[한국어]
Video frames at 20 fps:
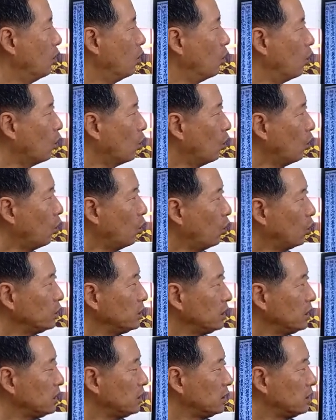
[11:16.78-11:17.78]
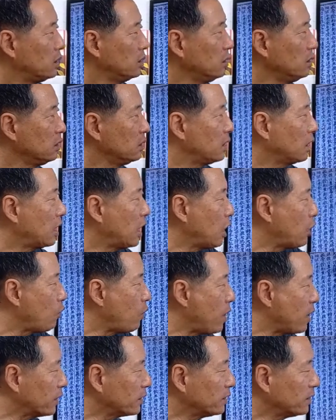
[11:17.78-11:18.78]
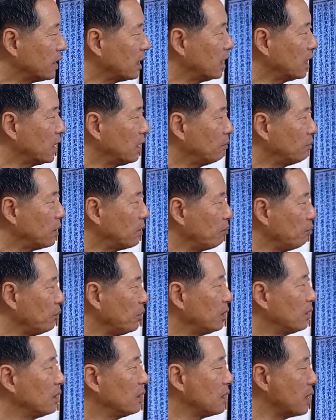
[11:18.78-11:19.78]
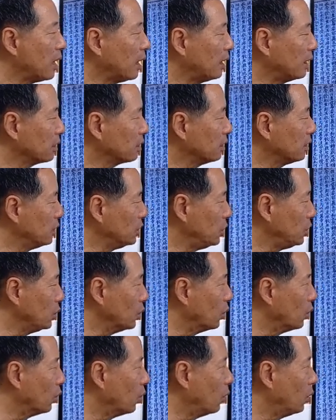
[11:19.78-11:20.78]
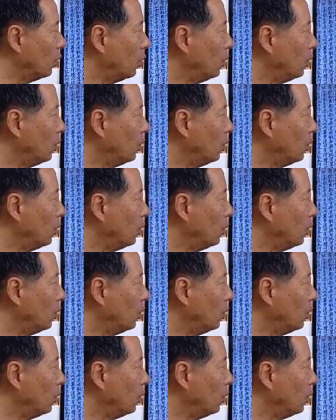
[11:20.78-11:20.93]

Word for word: 오직 증거가 확실한 것만 믿어야 할 것이요.